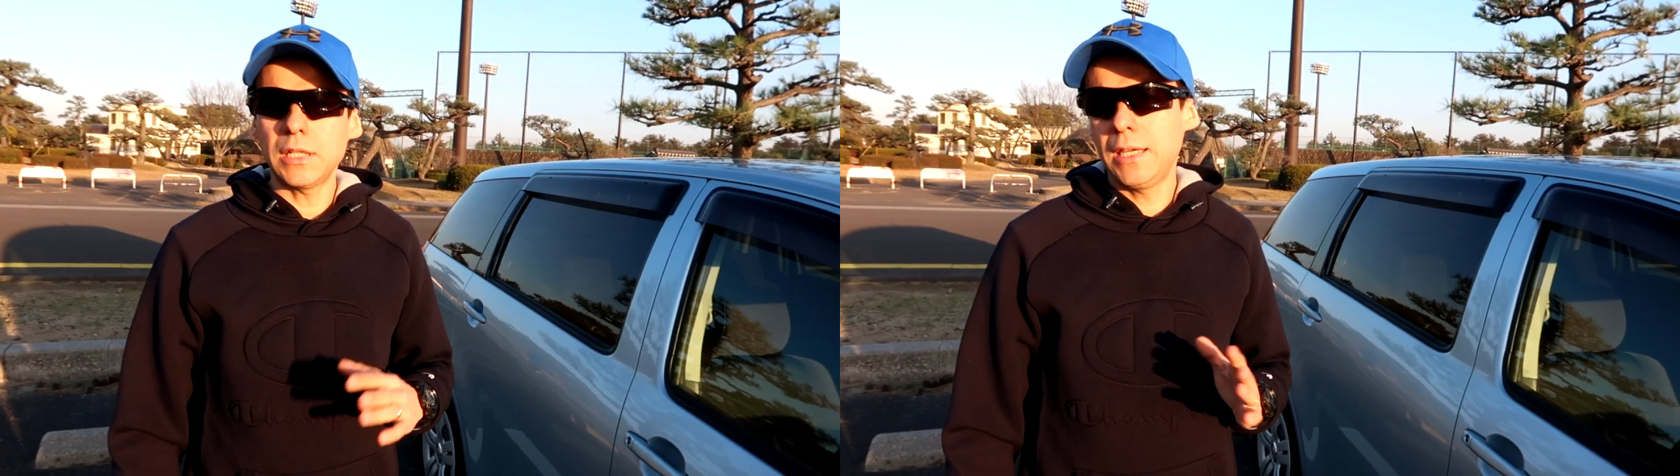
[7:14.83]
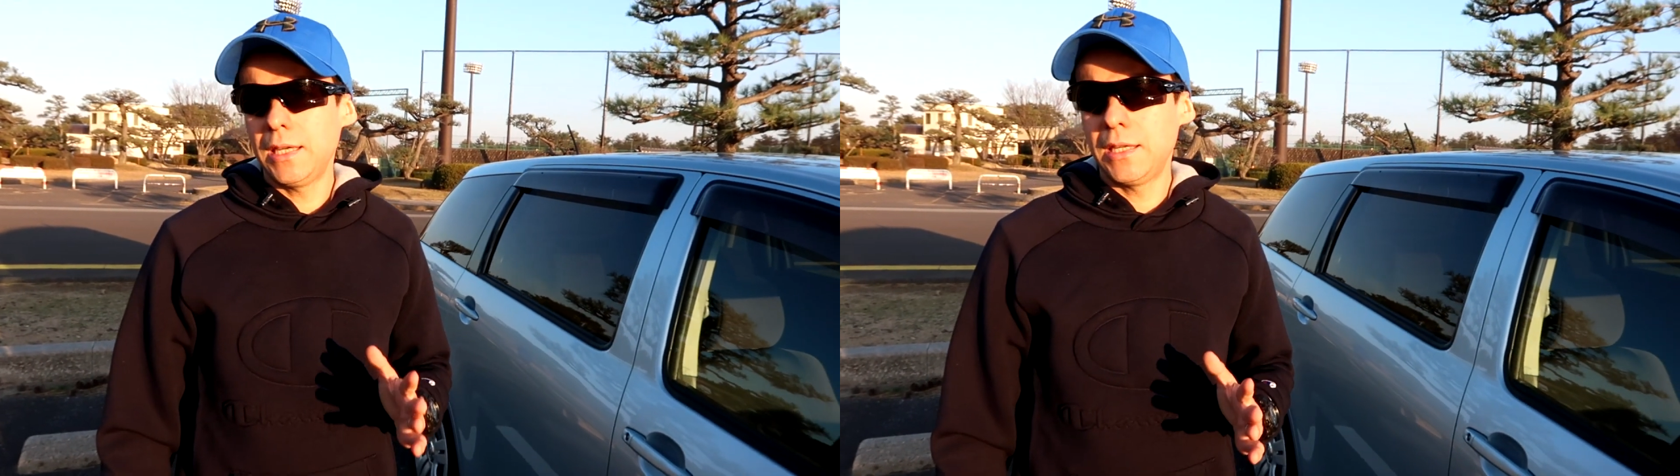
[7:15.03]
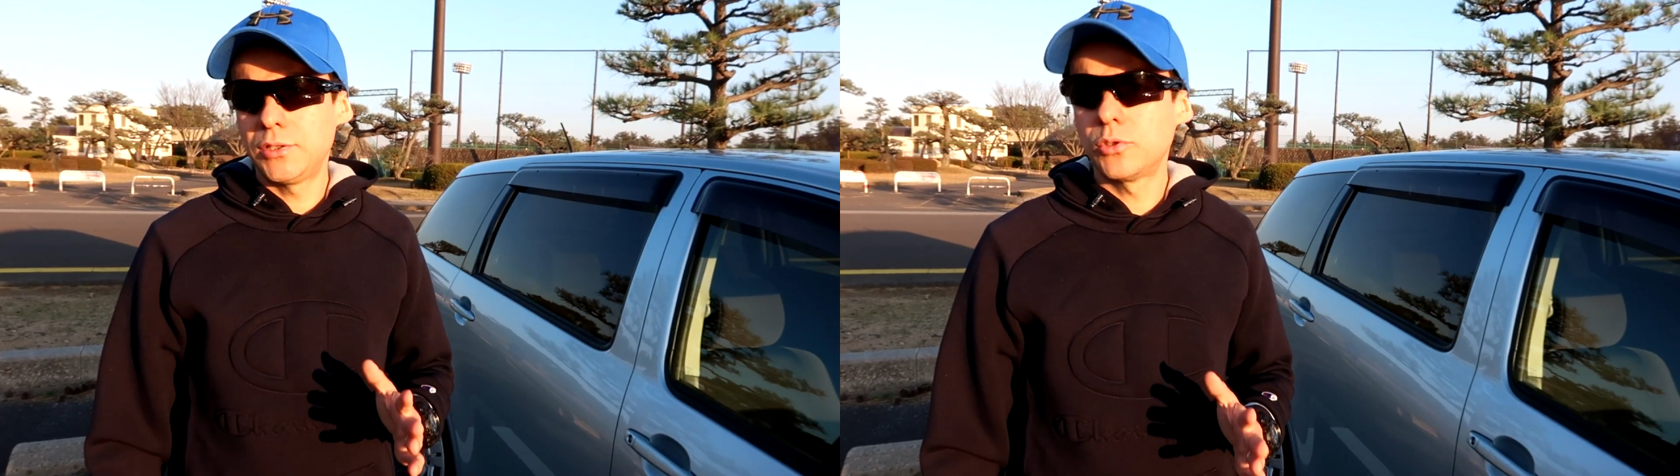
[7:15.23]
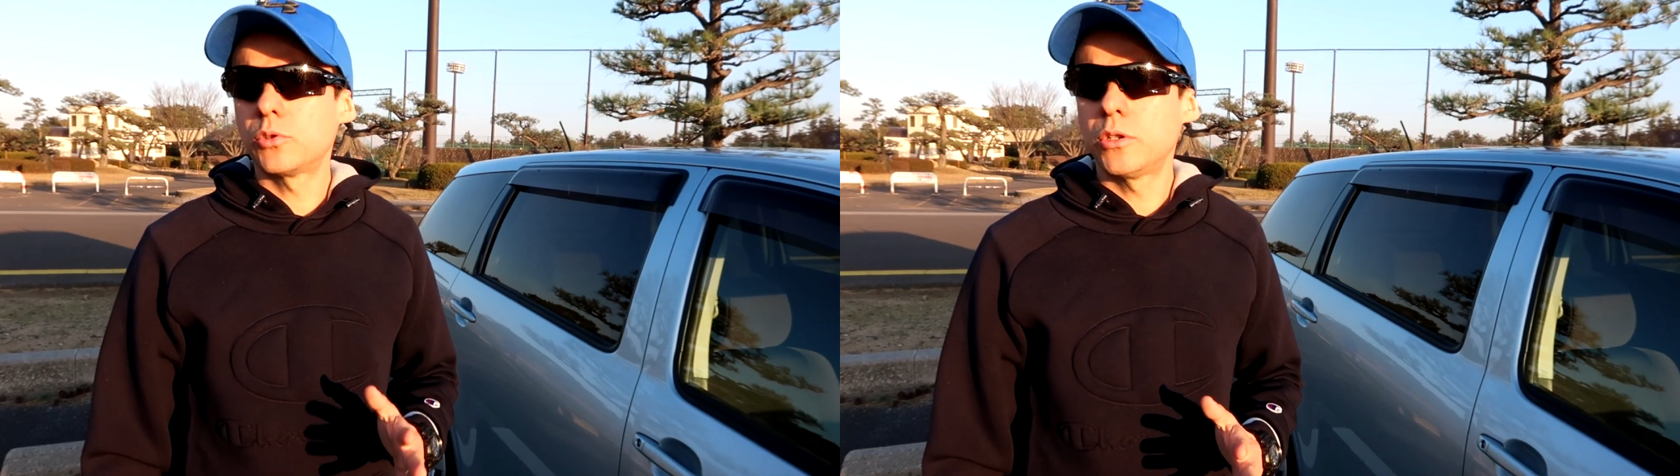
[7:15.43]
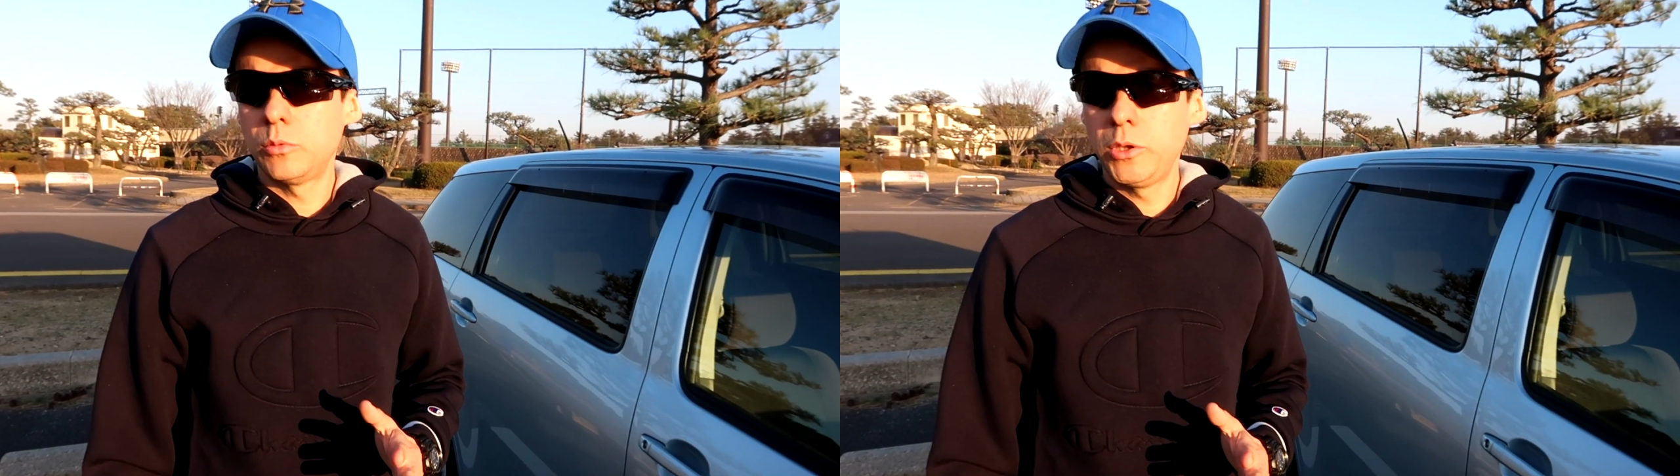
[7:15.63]
é
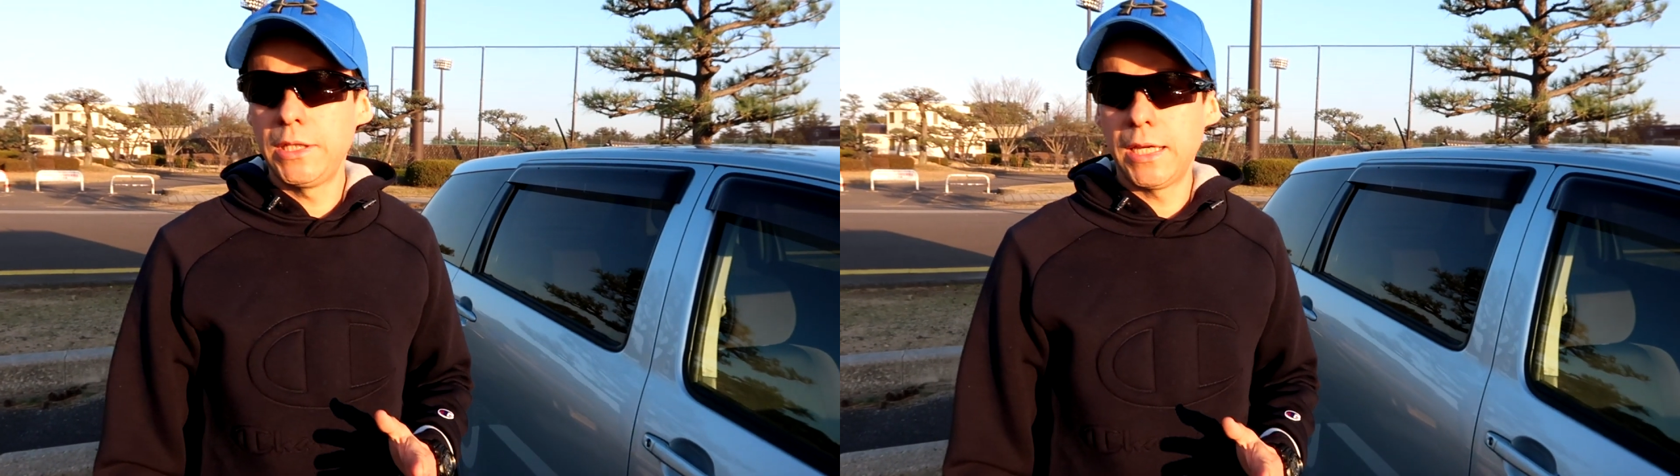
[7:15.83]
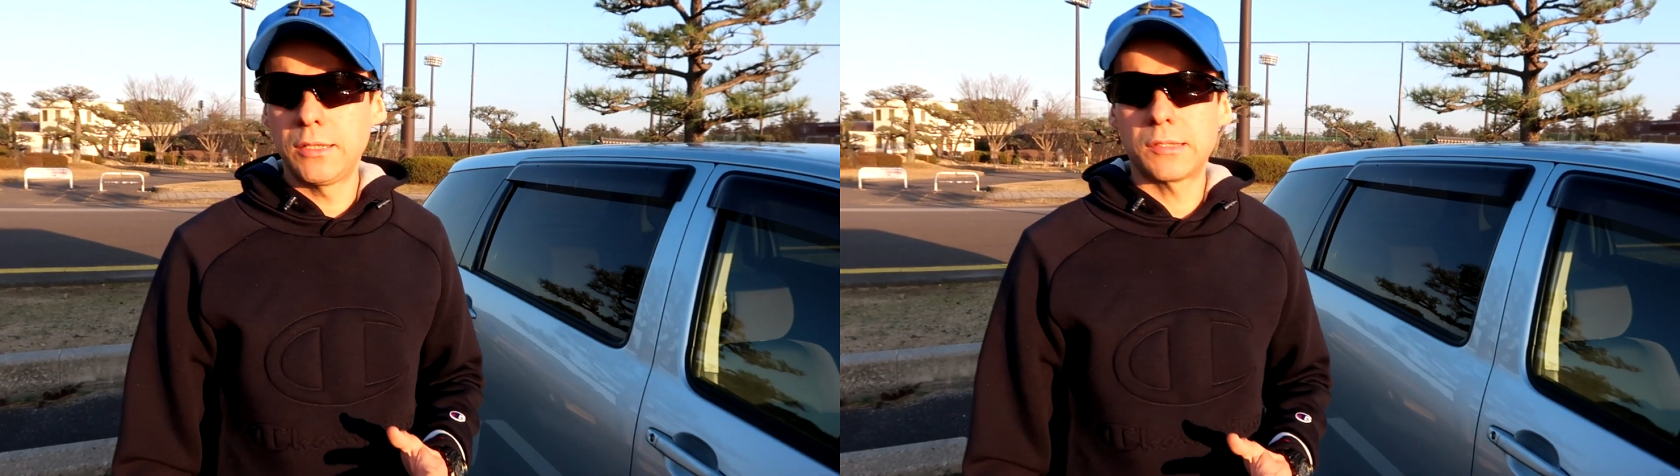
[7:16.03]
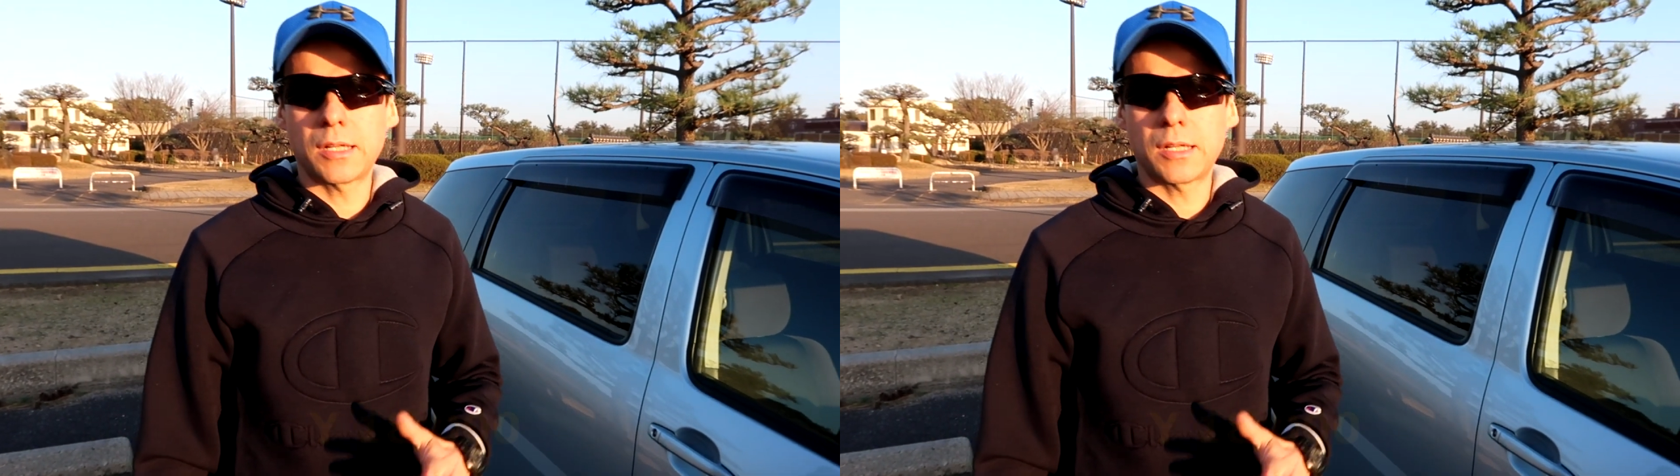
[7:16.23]
18 mil ienes,